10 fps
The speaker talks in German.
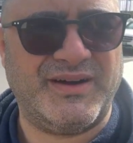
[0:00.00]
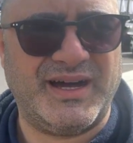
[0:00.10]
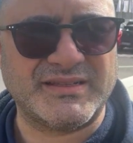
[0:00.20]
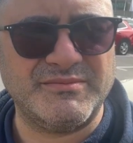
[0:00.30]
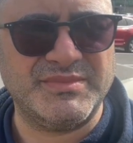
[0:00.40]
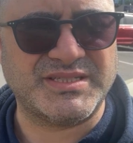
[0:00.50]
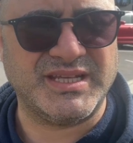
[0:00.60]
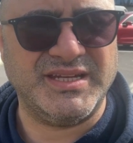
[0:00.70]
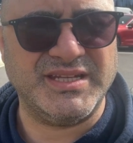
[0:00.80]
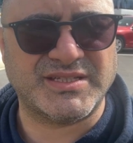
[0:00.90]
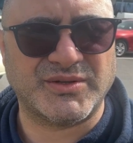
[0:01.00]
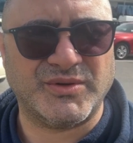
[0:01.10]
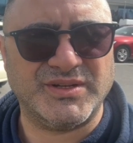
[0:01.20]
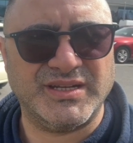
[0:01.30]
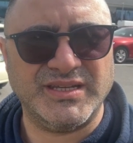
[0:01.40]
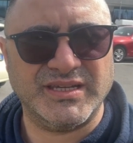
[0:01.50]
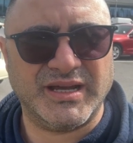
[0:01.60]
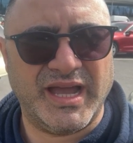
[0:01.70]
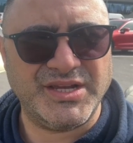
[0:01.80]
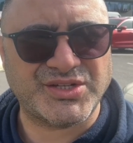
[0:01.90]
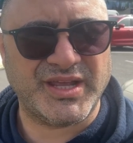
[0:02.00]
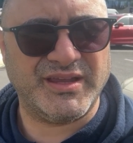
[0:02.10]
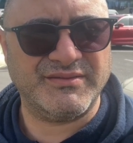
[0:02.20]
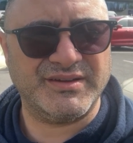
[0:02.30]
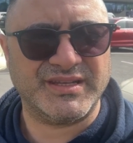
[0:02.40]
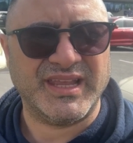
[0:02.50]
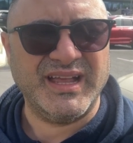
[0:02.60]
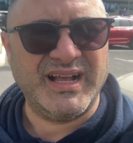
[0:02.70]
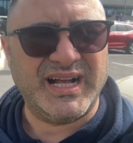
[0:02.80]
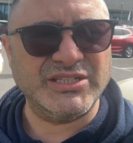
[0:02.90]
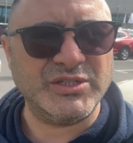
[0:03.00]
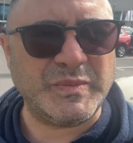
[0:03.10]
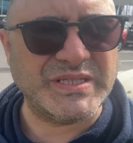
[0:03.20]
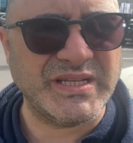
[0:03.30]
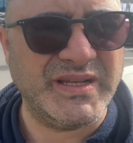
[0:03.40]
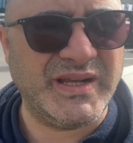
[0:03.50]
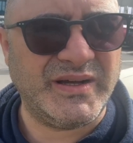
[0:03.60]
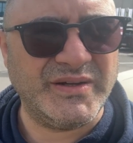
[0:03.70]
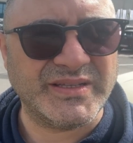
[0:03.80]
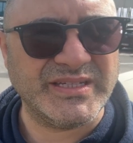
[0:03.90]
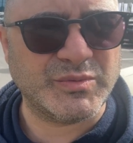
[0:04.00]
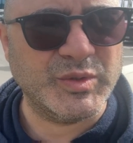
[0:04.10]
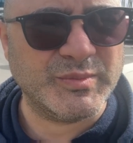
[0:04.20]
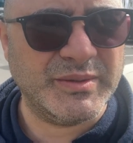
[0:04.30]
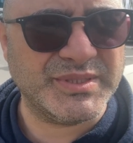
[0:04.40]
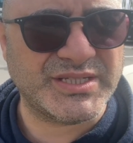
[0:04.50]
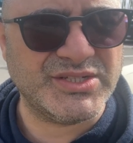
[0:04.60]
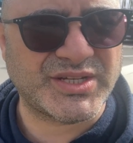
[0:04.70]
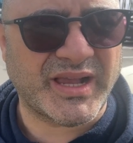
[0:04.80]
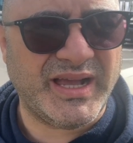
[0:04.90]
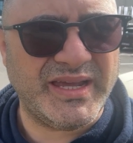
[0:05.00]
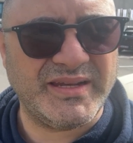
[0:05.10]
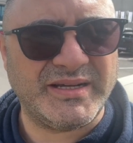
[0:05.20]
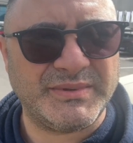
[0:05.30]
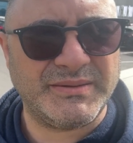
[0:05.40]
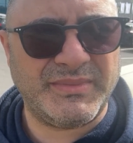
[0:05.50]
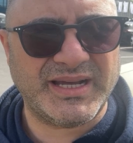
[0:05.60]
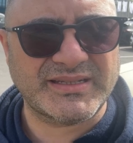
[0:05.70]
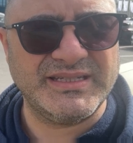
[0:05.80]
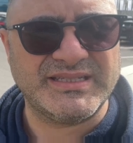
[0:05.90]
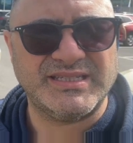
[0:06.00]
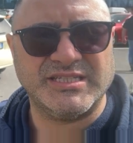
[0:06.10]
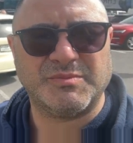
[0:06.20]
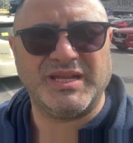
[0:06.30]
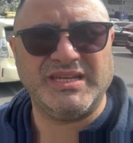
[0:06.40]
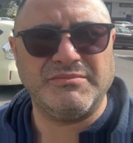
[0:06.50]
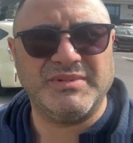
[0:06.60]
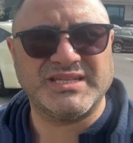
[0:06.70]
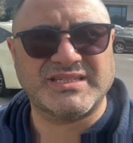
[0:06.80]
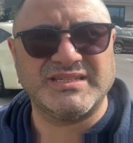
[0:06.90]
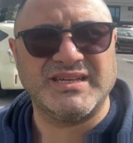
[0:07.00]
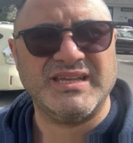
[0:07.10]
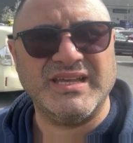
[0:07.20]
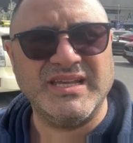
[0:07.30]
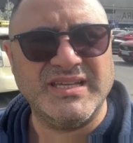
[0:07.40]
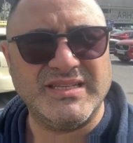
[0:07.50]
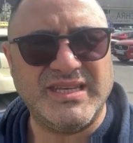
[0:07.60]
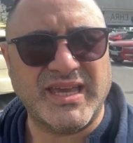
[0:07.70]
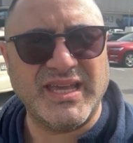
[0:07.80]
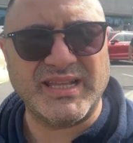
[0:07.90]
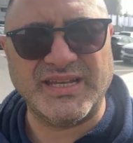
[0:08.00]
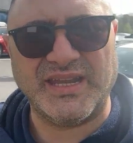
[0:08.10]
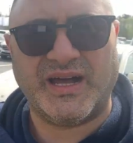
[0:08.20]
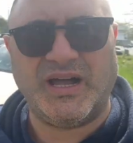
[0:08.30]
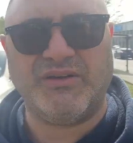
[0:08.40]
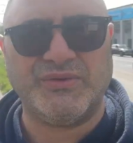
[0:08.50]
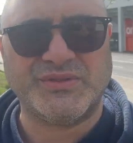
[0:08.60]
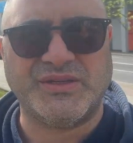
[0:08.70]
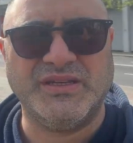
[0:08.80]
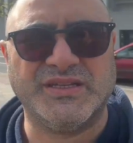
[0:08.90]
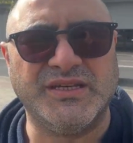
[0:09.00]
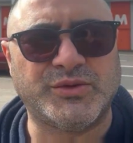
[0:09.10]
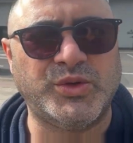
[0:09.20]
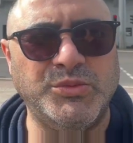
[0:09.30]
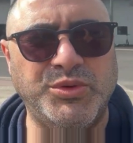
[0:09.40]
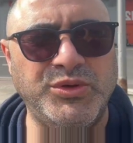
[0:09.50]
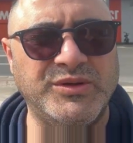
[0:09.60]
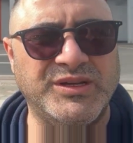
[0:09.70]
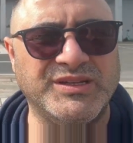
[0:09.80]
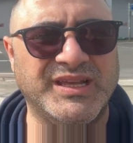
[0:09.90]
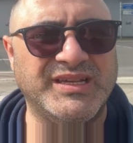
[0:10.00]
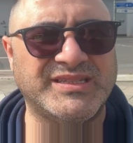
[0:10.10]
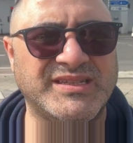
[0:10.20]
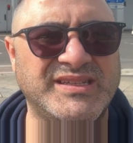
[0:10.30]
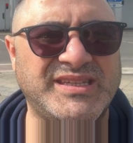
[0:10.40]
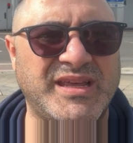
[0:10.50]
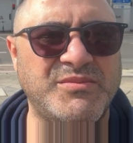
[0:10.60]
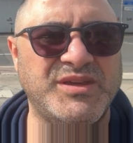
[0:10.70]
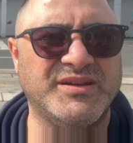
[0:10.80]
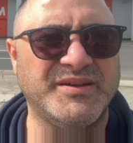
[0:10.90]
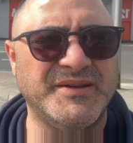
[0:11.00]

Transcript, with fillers: warten, bis der nächste Kunde hier einsteigen will. Also ist ein bisschen laut, ich muss mal ein bisschen schreien, aber macht nichts, hier ist Berlin Messe. Direkt an der Avus hier die Tribüne, da ist sie hinter mir,